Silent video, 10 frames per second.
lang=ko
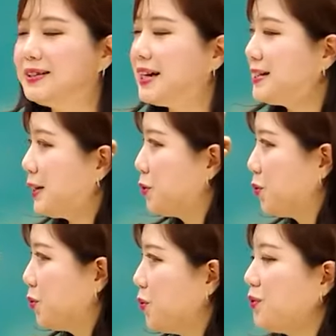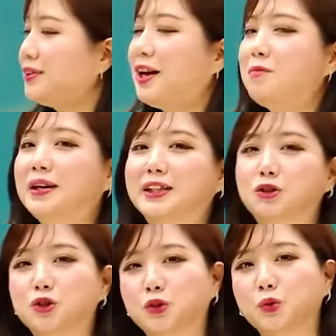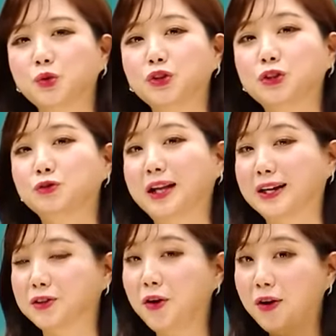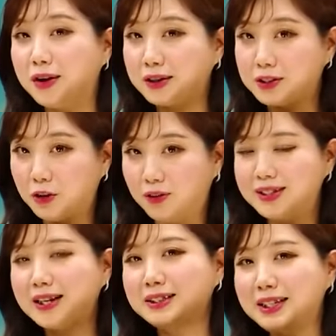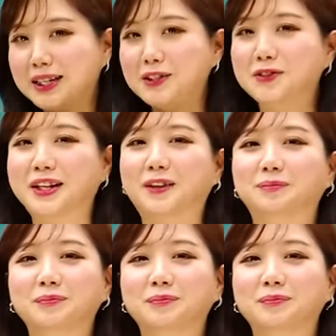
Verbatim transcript: 자, 자료 꼭 다운 받아주시고 그리고 나서 영상 시작해주세요.